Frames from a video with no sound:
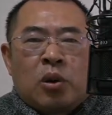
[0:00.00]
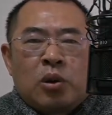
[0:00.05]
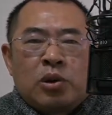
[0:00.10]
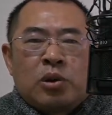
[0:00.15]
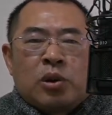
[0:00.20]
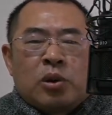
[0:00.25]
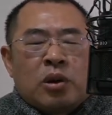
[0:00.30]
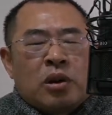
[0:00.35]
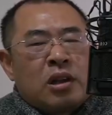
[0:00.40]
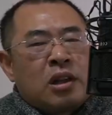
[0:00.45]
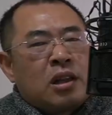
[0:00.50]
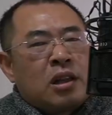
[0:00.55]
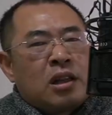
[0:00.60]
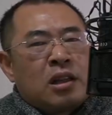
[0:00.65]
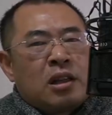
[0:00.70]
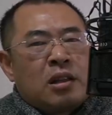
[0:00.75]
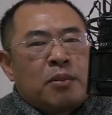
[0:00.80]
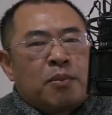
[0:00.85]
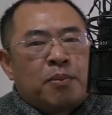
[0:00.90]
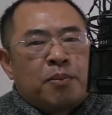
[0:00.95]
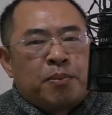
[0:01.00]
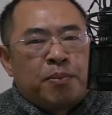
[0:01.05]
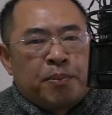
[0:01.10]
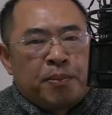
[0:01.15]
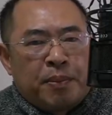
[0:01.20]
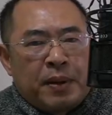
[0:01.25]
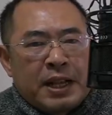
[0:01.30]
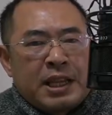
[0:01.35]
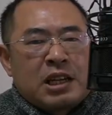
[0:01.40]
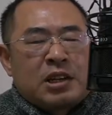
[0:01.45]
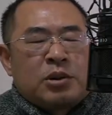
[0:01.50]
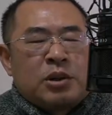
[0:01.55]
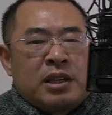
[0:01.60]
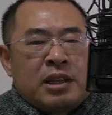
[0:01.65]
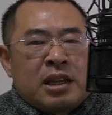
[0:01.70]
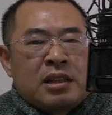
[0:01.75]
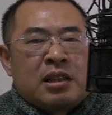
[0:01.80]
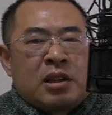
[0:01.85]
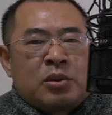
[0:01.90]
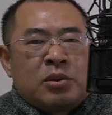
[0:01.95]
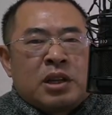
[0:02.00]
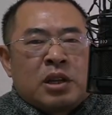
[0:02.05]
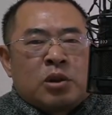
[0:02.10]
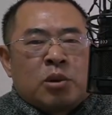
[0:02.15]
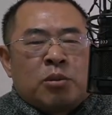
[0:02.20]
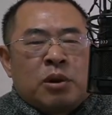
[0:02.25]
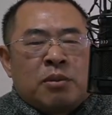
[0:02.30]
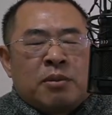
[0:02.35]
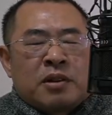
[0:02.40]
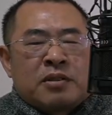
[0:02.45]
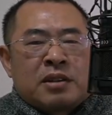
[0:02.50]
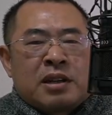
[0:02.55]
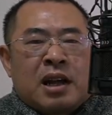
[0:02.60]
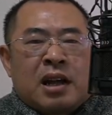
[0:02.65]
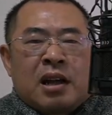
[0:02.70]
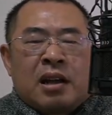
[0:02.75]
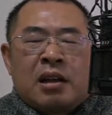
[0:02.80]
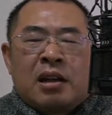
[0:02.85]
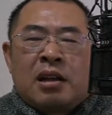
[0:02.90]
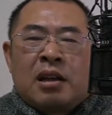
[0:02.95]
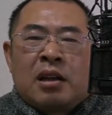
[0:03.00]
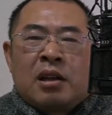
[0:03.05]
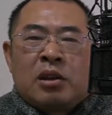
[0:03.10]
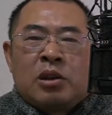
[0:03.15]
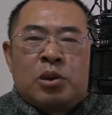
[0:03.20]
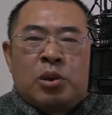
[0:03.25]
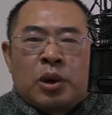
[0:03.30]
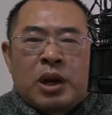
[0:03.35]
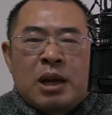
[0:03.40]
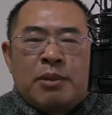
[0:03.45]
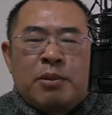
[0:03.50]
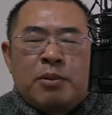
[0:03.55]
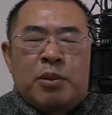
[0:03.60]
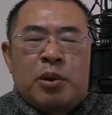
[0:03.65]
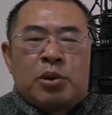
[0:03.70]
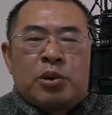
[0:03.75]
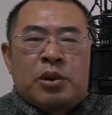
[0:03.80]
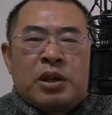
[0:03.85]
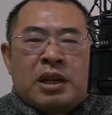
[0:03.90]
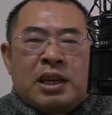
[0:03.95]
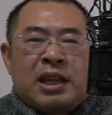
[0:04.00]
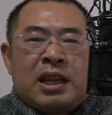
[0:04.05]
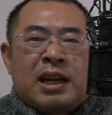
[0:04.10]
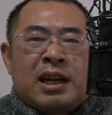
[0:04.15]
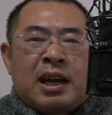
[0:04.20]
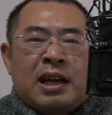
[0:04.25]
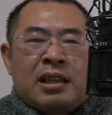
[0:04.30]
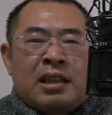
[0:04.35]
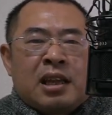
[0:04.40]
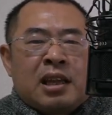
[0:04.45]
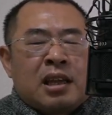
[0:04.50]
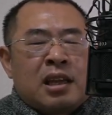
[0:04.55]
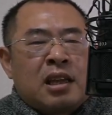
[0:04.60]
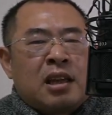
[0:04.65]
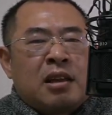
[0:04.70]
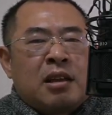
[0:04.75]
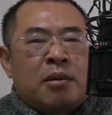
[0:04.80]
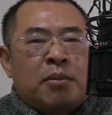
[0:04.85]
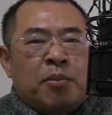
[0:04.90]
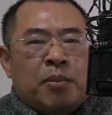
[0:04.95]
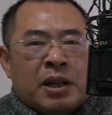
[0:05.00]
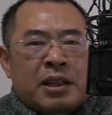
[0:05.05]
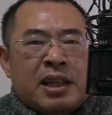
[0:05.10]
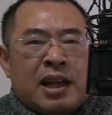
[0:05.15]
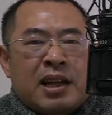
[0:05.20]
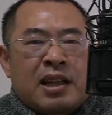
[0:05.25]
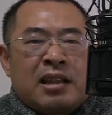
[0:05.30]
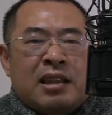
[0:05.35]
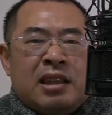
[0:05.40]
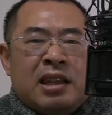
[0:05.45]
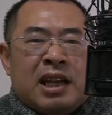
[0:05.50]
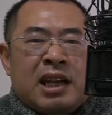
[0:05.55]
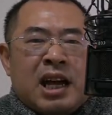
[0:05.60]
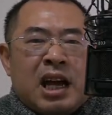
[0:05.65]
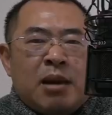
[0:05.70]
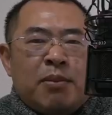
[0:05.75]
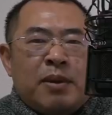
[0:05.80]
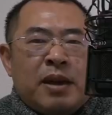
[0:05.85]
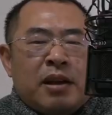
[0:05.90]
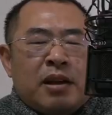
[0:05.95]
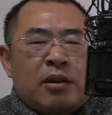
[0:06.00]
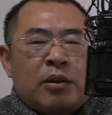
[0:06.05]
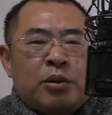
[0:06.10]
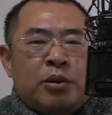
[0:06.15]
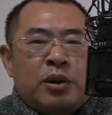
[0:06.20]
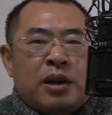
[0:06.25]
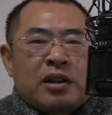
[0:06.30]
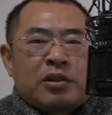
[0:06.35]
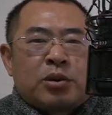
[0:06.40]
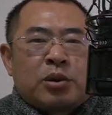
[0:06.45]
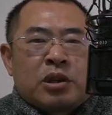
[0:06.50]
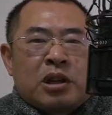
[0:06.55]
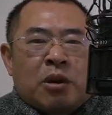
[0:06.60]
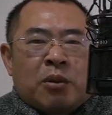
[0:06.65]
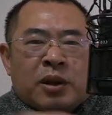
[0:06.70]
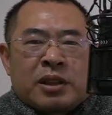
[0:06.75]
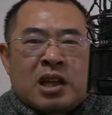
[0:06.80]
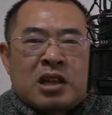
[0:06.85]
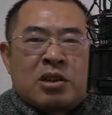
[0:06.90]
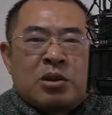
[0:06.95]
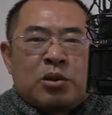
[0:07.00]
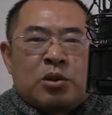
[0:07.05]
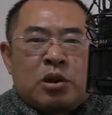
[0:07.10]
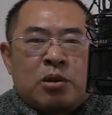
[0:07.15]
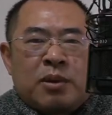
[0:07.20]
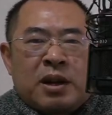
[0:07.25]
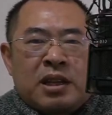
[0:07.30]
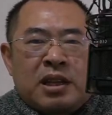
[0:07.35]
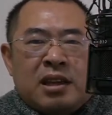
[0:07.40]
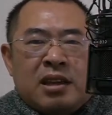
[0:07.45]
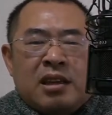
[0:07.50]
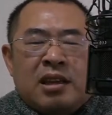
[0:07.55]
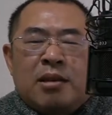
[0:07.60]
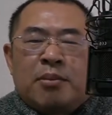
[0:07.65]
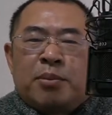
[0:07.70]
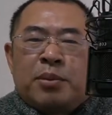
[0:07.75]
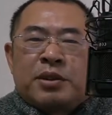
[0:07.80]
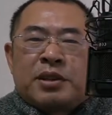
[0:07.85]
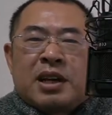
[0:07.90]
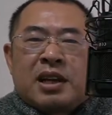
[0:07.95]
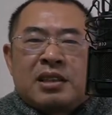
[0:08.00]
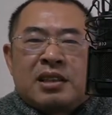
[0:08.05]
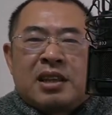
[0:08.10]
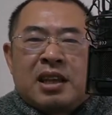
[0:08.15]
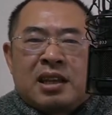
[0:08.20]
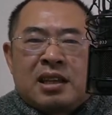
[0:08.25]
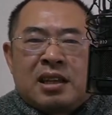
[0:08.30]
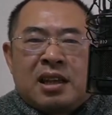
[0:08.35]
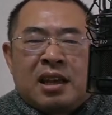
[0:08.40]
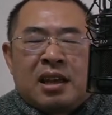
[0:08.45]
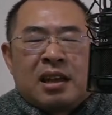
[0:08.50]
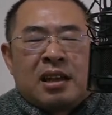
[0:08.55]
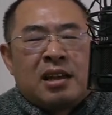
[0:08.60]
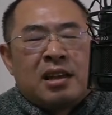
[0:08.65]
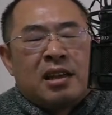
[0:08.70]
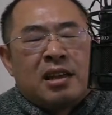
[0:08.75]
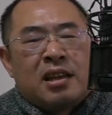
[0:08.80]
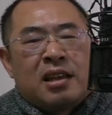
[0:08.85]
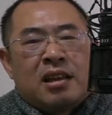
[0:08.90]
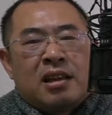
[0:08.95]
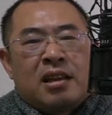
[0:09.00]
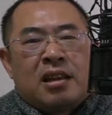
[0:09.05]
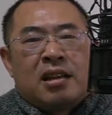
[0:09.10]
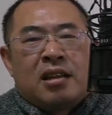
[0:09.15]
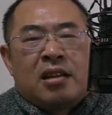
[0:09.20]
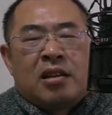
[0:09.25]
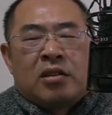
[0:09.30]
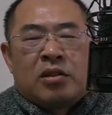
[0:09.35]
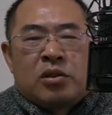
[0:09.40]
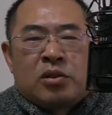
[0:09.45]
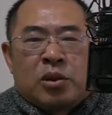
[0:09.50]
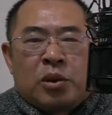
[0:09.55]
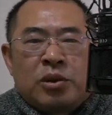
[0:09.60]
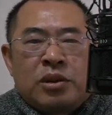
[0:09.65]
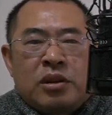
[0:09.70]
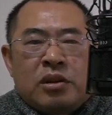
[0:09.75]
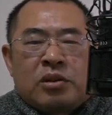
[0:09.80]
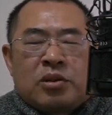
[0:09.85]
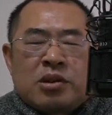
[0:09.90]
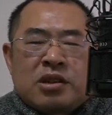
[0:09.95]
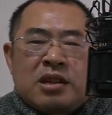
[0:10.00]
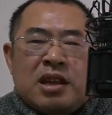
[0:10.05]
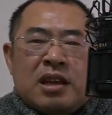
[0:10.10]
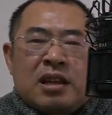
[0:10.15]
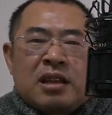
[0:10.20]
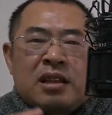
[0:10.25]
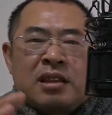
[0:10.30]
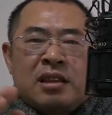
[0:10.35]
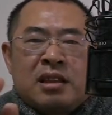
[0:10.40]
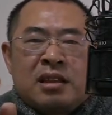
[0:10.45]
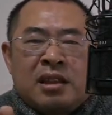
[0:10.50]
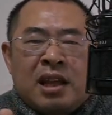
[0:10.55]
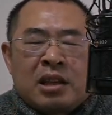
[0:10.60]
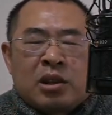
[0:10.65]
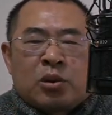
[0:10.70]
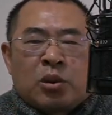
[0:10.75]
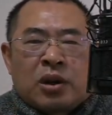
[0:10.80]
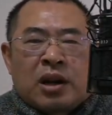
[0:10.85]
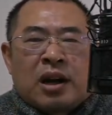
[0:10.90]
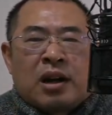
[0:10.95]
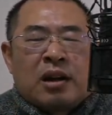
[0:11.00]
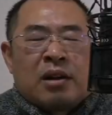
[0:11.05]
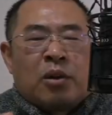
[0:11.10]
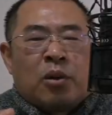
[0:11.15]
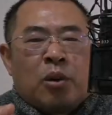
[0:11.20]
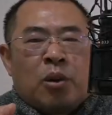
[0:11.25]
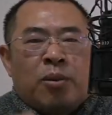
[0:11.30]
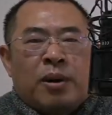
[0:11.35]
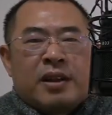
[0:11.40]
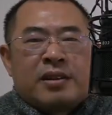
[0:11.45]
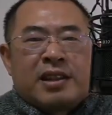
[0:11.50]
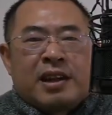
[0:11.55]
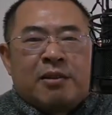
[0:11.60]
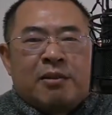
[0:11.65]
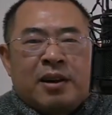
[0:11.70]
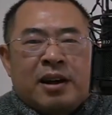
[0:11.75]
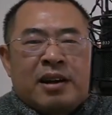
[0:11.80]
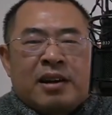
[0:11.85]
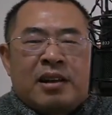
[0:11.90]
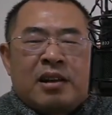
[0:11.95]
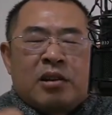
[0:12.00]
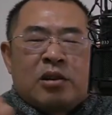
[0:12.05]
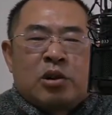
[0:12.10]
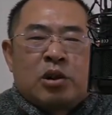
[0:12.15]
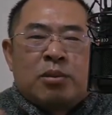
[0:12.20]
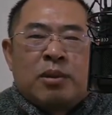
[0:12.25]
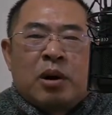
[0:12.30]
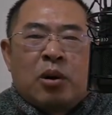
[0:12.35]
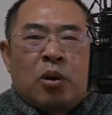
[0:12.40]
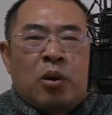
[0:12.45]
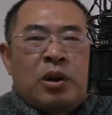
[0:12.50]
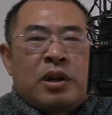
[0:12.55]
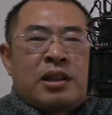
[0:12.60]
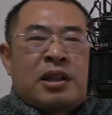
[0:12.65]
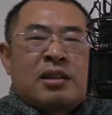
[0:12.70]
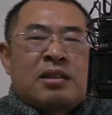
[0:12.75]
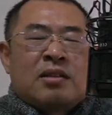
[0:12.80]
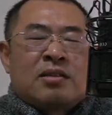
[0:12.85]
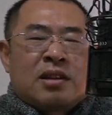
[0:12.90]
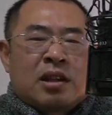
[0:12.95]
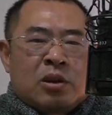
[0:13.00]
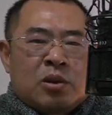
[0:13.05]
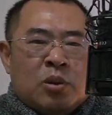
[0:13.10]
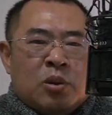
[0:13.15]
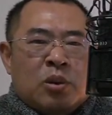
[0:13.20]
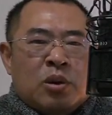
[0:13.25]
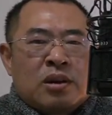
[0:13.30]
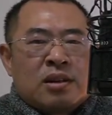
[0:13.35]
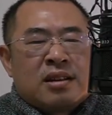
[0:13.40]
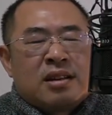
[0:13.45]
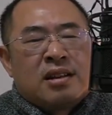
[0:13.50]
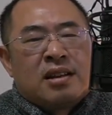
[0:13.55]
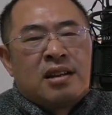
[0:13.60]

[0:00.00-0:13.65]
今度、パニックになってるんだと思いますが、ドライブモードに切り替えて、また2回目フル加速で私の車にぶつかってきて、そん、そして、なんとかおばあさんは車を降りたんですけど、